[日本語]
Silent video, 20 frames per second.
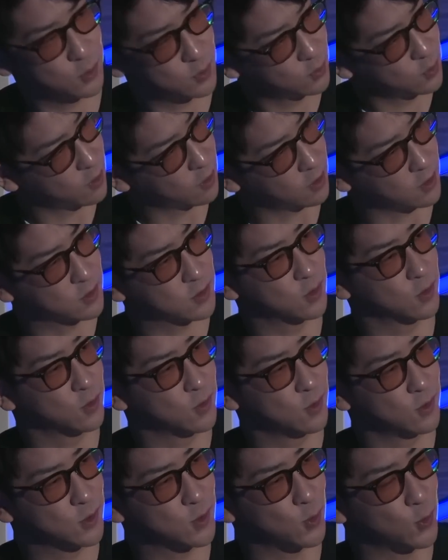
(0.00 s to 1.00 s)
なんか
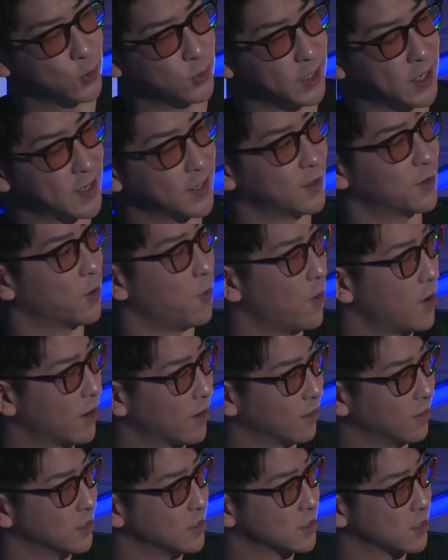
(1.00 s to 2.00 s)
そこだけなのかわか
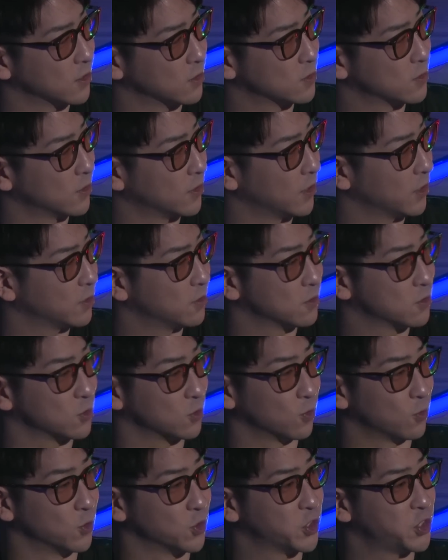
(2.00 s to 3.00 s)
らないですけど、それが一つ
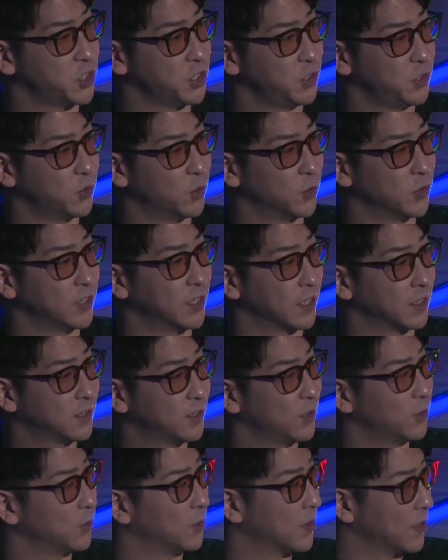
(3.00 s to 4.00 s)
ちょっとこう信用になっ
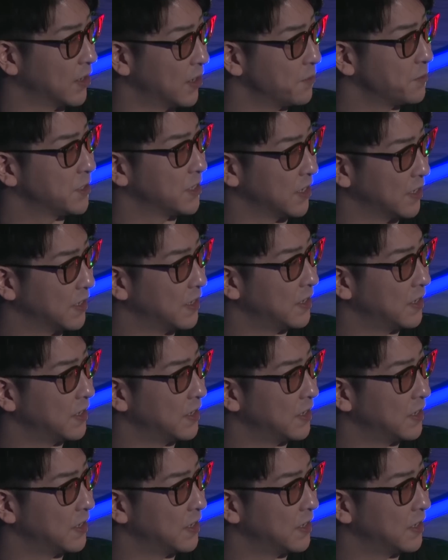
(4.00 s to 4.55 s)
てるのかなみたい